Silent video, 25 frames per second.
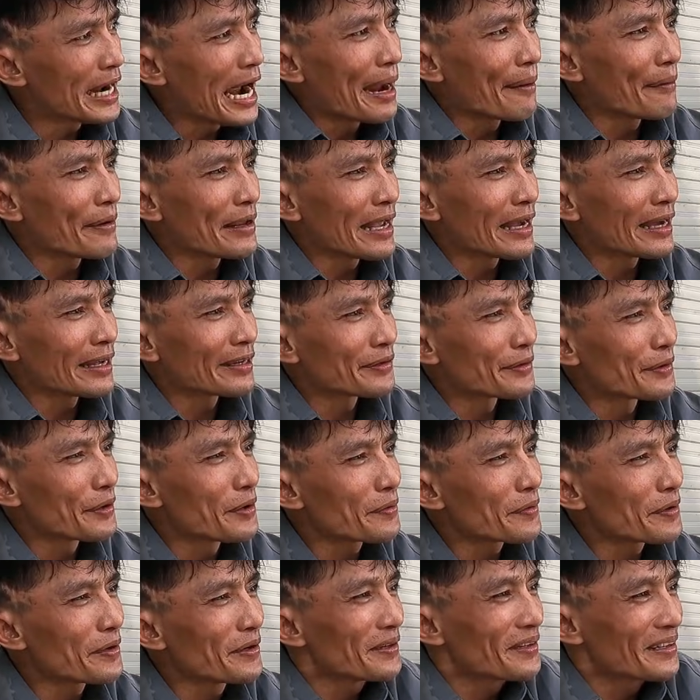Em bây giờ nhiều
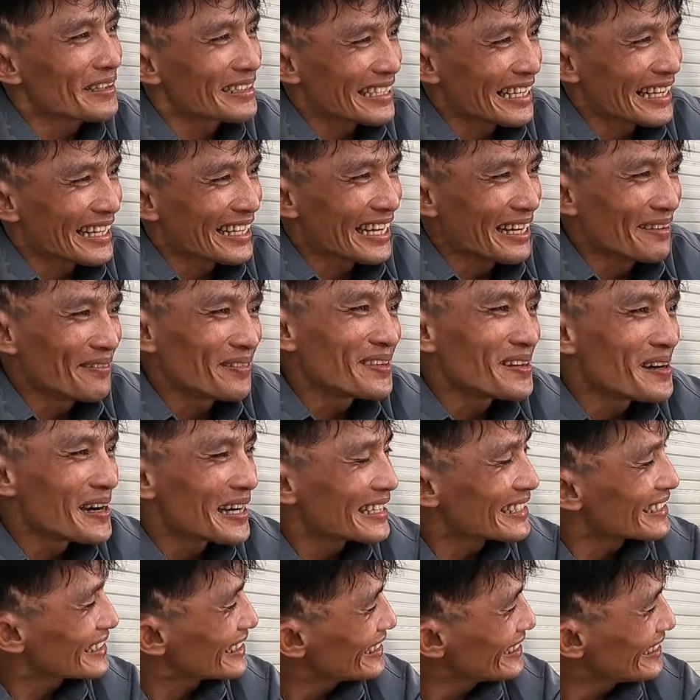lúc cũng cứ xè em
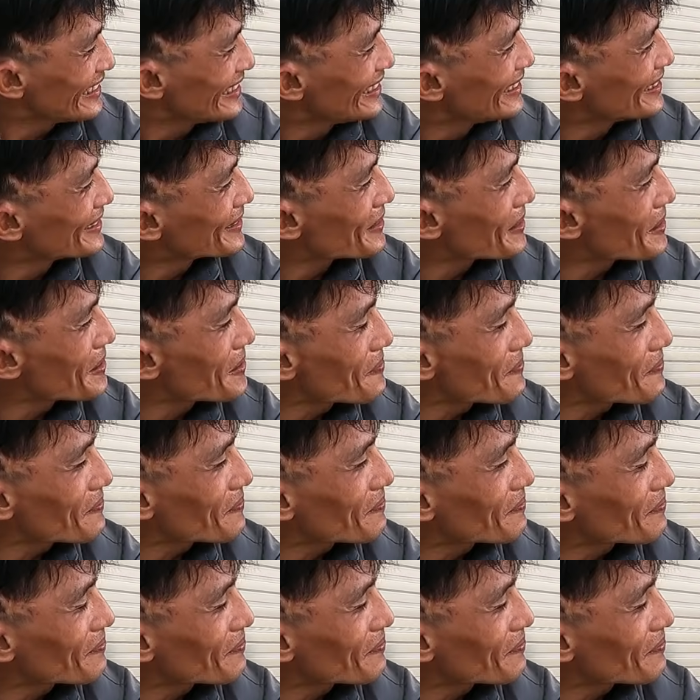hỏi đấy chứ, lúc